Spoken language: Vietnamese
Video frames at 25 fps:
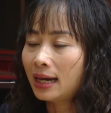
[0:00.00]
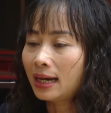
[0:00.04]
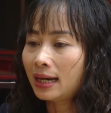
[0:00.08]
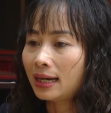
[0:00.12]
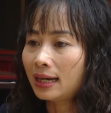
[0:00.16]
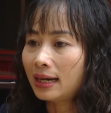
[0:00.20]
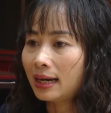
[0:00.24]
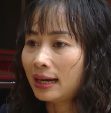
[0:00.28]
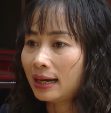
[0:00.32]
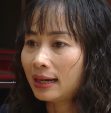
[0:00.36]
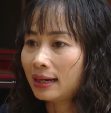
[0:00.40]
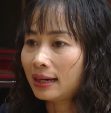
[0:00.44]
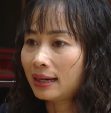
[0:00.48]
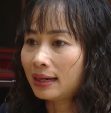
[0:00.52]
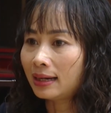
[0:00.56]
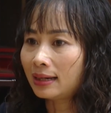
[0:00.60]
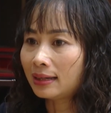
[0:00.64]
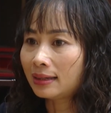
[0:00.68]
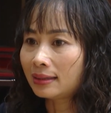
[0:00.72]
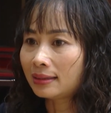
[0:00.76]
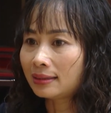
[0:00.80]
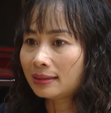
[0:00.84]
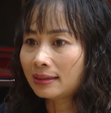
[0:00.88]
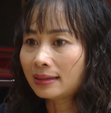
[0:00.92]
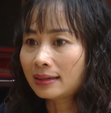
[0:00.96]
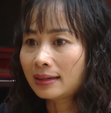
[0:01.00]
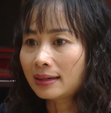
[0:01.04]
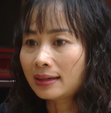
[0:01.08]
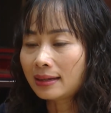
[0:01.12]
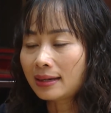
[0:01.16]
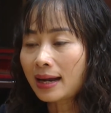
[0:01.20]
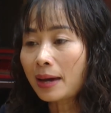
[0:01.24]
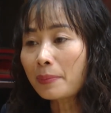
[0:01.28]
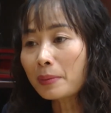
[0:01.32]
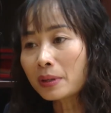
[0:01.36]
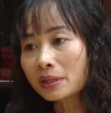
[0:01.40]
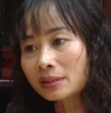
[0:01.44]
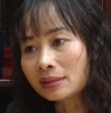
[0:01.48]
là là
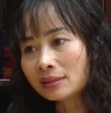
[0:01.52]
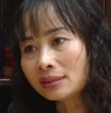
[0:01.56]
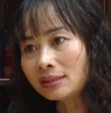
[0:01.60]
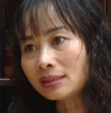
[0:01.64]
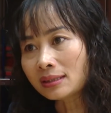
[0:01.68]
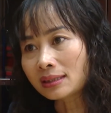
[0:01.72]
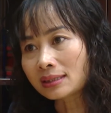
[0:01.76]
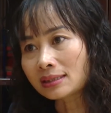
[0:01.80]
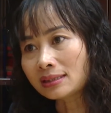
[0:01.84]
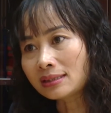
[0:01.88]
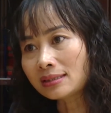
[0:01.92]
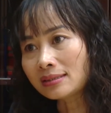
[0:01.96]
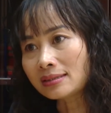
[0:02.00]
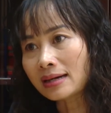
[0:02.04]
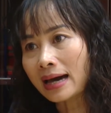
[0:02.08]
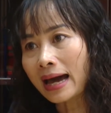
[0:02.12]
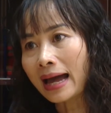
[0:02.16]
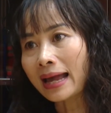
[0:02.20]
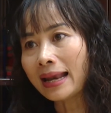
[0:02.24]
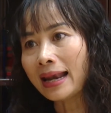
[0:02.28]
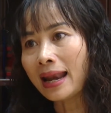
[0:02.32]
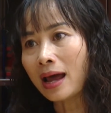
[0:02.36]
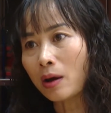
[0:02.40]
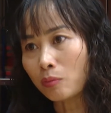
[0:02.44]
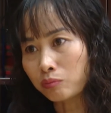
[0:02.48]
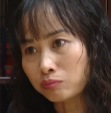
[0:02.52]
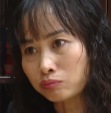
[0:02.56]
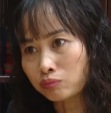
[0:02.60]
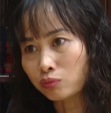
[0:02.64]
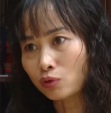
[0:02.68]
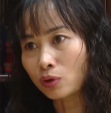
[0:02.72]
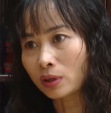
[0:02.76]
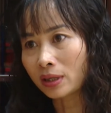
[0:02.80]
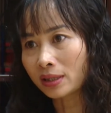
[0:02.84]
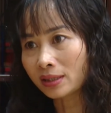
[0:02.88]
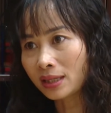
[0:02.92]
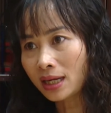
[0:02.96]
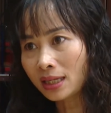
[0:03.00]
đáp ứng được cái sự hài lòng của
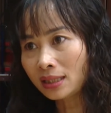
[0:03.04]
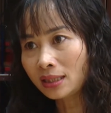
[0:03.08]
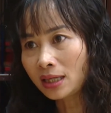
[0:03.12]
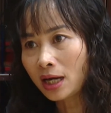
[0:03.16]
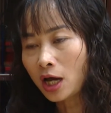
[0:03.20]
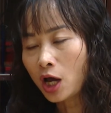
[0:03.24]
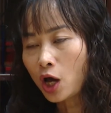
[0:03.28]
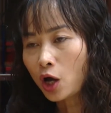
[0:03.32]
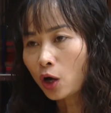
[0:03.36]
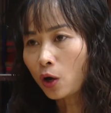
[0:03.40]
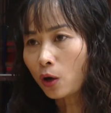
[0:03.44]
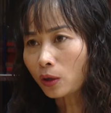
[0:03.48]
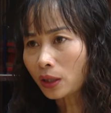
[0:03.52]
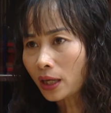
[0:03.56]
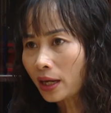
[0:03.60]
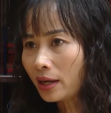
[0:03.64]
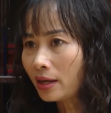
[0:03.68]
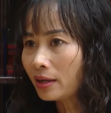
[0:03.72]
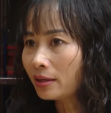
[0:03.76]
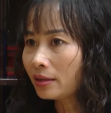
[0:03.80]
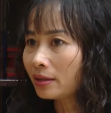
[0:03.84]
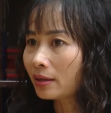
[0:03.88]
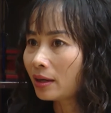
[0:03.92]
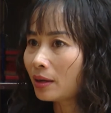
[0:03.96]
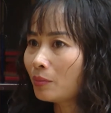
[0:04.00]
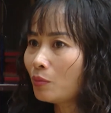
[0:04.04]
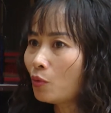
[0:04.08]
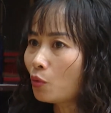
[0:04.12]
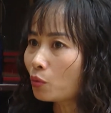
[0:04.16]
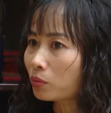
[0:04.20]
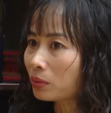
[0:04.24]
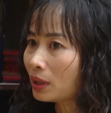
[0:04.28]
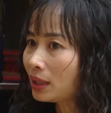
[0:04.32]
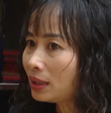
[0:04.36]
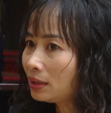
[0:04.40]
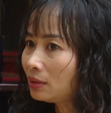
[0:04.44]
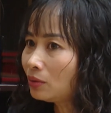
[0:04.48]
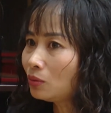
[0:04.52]
người dân có thể những cái mục
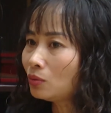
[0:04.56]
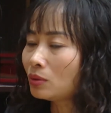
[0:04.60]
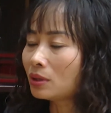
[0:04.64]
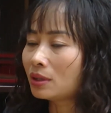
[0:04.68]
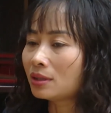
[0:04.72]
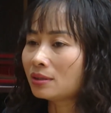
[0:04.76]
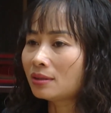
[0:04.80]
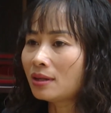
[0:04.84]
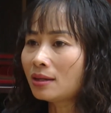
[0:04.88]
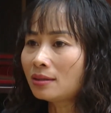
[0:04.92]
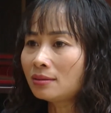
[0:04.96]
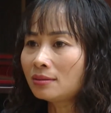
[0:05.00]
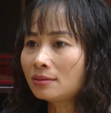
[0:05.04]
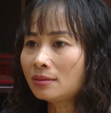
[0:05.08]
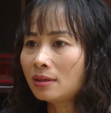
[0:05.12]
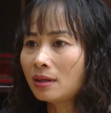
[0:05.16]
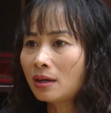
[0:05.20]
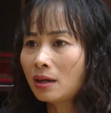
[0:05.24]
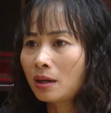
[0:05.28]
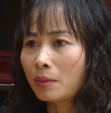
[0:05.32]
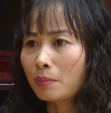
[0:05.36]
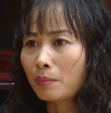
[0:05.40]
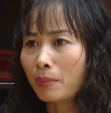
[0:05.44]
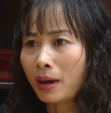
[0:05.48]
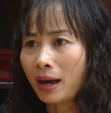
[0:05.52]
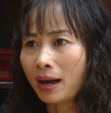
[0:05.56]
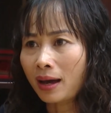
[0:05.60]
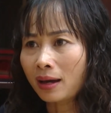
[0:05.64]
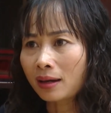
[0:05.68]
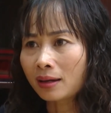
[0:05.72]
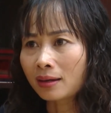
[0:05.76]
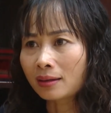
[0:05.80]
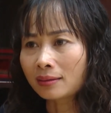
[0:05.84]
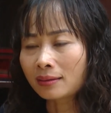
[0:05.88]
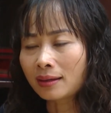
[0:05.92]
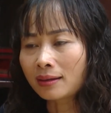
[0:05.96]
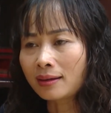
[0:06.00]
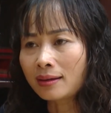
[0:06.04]
đích của người dân mà
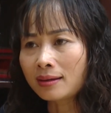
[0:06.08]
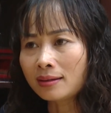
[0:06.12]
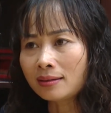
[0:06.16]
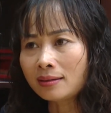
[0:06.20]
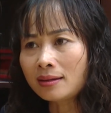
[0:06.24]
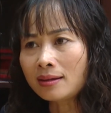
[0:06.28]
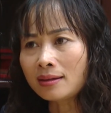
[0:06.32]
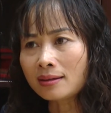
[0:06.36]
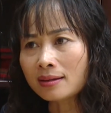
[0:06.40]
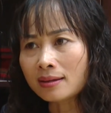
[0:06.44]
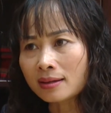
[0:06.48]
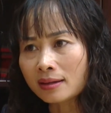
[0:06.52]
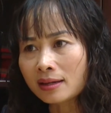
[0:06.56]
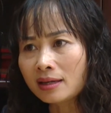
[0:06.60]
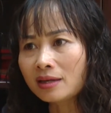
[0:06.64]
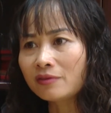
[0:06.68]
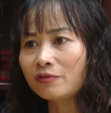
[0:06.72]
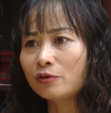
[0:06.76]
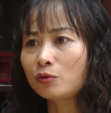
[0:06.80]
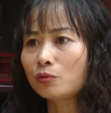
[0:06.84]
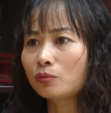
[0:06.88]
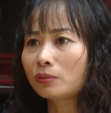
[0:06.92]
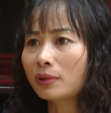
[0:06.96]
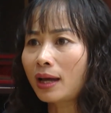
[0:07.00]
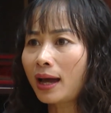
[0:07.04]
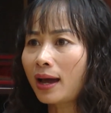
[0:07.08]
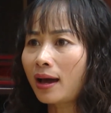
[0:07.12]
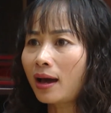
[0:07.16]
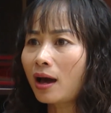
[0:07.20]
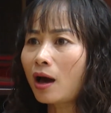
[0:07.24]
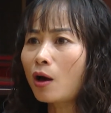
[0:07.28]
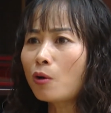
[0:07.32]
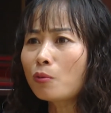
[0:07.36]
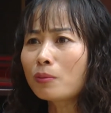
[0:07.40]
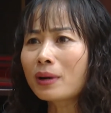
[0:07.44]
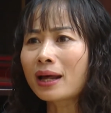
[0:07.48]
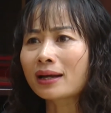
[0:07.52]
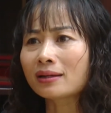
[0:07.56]
người ta đến để đề nghị chúng ta
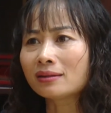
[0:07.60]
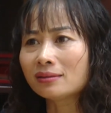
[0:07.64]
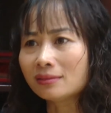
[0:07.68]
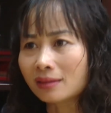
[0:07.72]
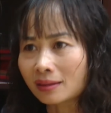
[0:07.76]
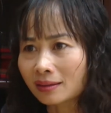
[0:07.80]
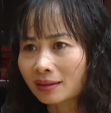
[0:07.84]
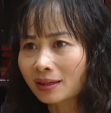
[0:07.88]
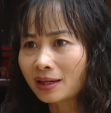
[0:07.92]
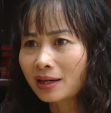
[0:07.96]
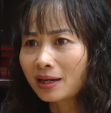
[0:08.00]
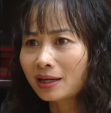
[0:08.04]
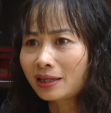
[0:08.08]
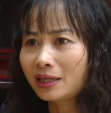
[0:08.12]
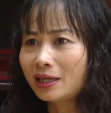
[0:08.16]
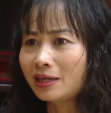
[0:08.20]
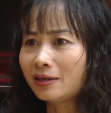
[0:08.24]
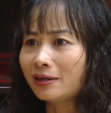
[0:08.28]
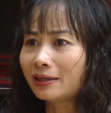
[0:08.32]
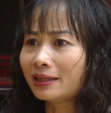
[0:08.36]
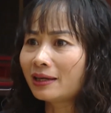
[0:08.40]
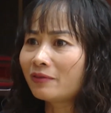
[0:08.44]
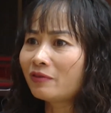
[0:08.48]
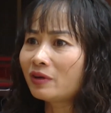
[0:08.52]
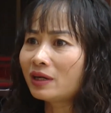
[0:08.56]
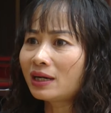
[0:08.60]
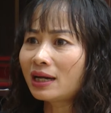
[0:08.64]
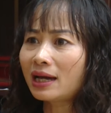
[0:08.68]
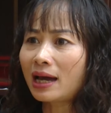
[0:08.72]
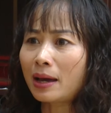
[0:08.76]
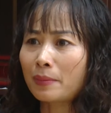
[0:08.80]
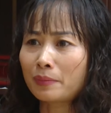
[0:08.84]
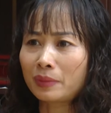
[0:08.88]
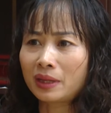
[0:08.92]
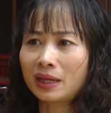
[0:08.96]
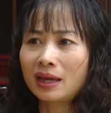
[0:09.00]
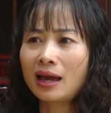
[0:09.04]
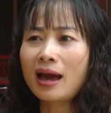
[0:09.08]
không đạt được thì người ta vẫn cảm
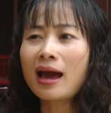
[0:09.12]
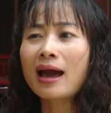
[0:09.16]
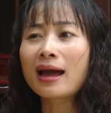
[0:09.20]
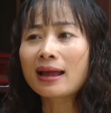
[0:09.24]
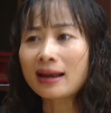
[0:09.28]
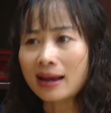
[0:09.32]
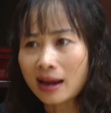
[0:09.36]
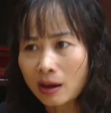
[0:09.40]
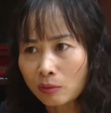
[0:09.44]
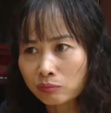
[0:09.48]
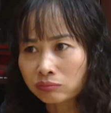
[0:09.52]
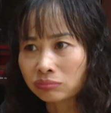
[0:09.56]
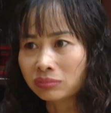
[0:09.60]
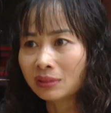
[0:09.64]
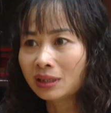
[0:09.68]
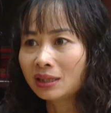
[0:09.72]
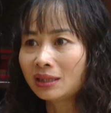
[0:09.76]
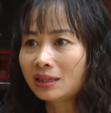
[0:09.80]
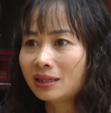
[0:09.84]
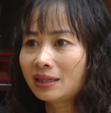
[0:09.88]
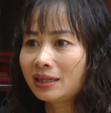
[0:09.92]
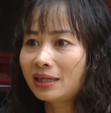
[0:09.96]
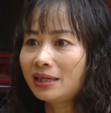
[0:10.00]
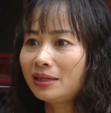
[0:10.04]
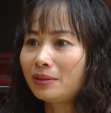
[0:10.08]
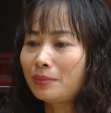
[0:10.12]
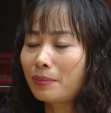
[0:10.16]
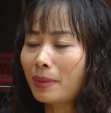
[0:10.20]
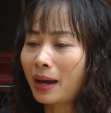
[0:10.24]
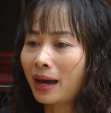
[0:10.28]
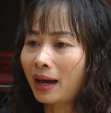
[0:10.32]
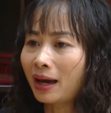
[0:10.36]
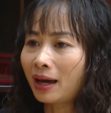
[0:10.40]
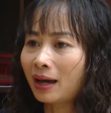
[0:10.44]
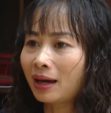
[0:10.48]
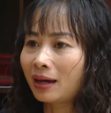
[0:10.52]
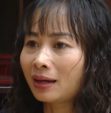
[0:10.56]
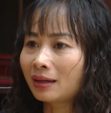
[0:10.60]
thấy hài lòng khi mà
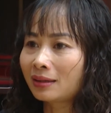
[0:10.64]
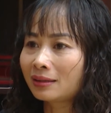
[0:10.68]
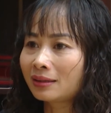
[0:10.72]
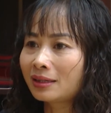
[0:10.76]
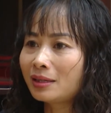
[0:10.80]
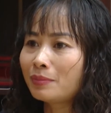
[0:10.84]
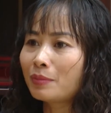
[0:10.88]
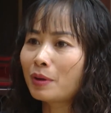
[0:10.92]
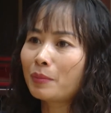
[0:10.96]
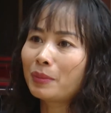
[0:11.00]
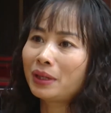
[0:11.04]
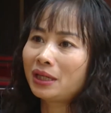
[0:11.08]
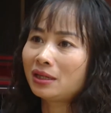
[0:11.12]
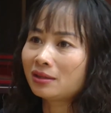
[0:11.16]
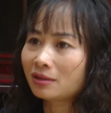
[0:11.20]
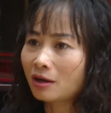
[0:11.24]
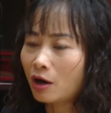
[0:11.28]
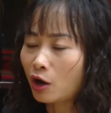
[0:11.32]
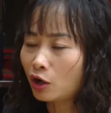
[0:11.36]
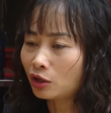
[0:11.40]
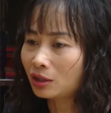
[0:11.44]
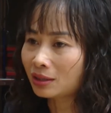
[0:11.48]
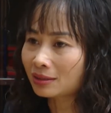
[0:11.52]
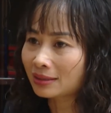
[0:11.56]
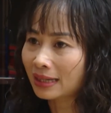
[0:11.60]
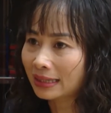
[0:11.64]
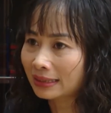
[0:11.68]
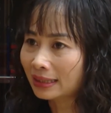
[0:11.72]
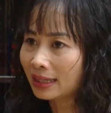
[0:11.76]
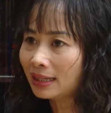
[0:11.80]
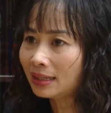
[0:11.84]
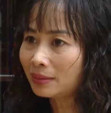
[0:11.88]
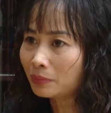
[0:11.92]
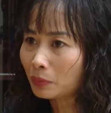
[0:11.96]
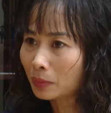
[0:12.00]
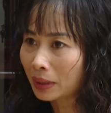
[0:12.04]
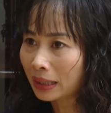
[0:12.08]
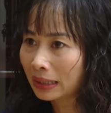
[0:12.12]
khi mà mình được họ được giải thích
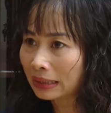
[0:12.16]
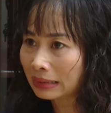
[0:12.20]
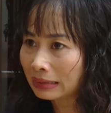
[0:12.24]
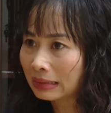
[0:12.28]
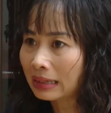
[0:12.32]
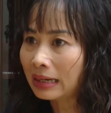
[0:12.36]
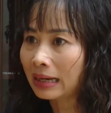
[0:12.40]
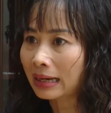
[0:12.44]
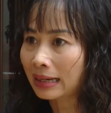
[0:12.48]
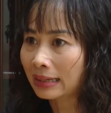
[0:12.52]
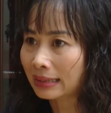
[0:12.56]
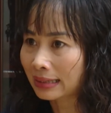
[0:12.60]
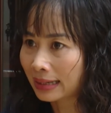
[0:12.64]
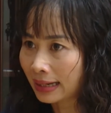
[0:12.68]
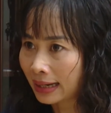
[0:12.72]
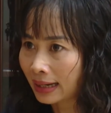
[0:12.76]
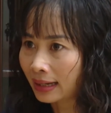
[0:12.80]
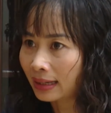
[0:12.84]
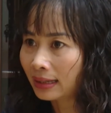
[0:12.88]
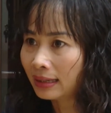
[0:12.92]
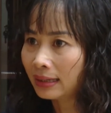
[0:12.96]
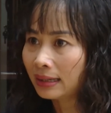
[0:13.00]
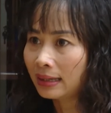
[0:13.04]
rất là cặn kẽ